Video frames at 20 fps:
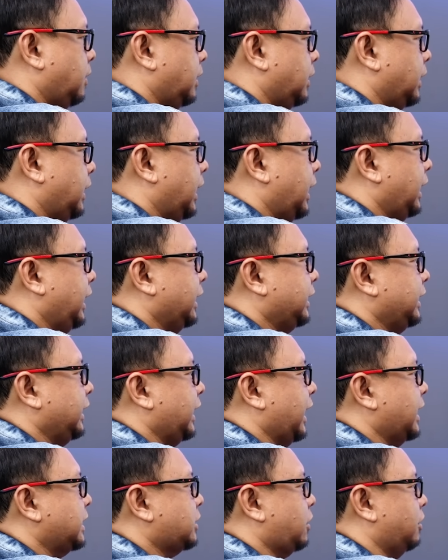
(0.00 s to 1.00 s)
Nah, lihat nih
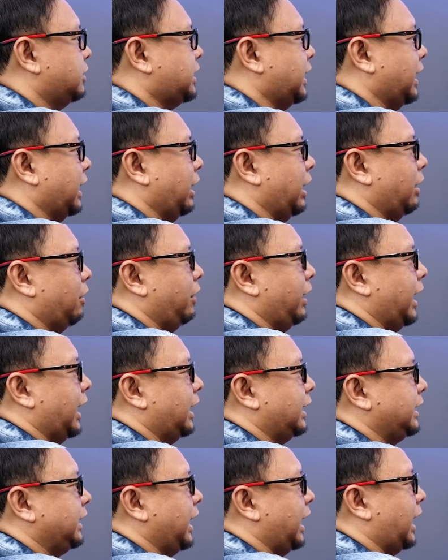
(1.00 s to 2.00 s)
guys, kalau saya
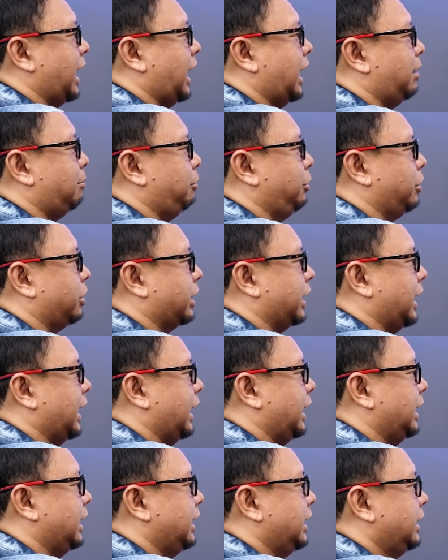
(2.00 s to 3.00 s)
goyang-goyang, dia nggak ngeblur
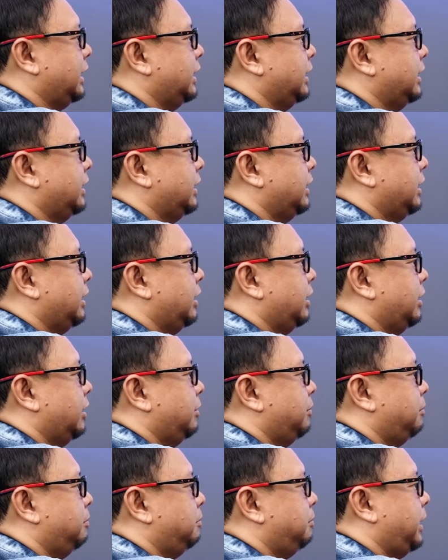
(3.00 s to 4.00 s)
ya.
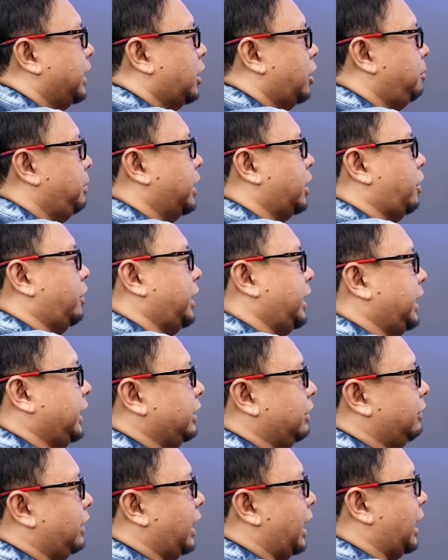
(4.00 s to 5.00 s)
Background-background ini
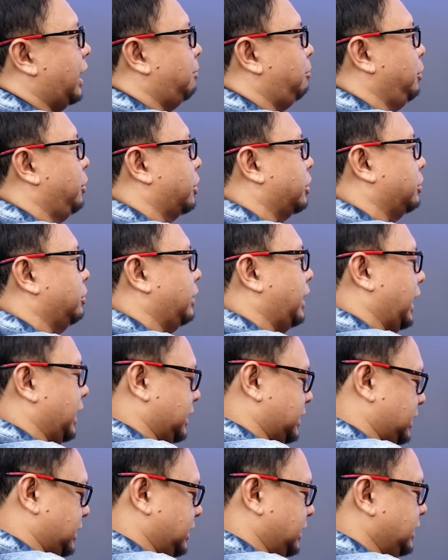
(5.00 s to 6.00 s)
tuh nggak ngeblur tuh
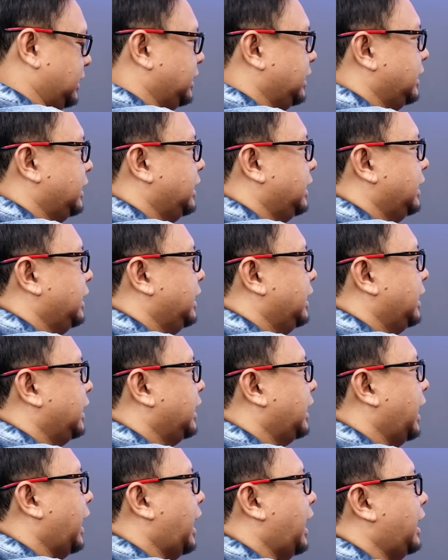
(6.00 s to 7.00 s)
guys.
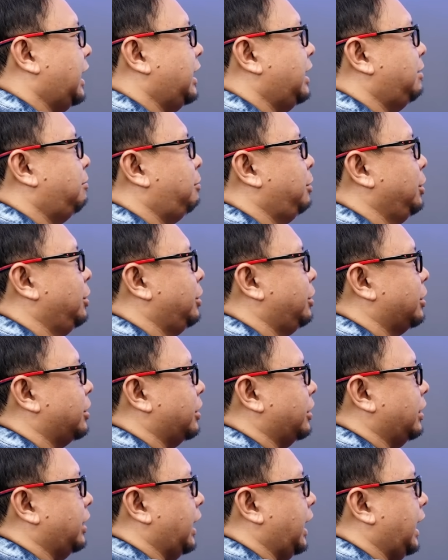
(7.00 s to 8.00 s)
Nggak ngeblur.
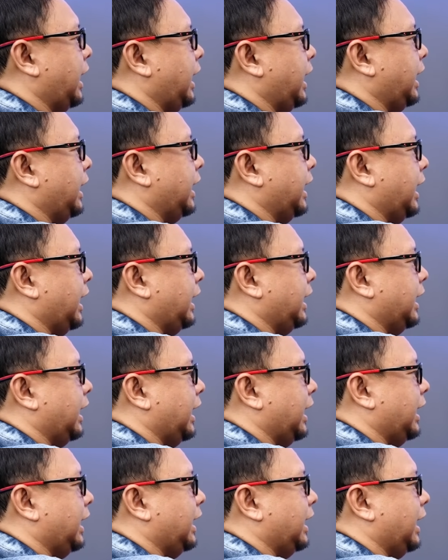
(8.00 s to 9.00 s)
Hey, hey,
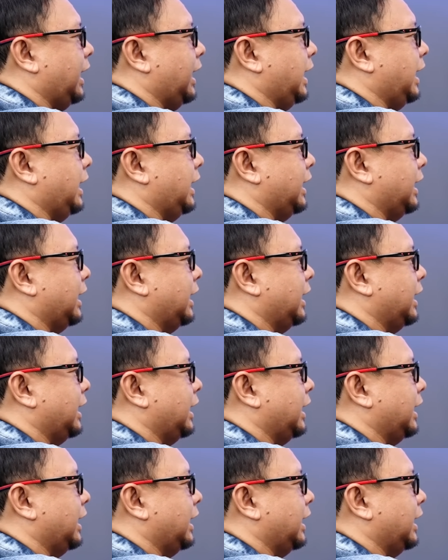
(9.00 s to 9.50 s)
hey, hey.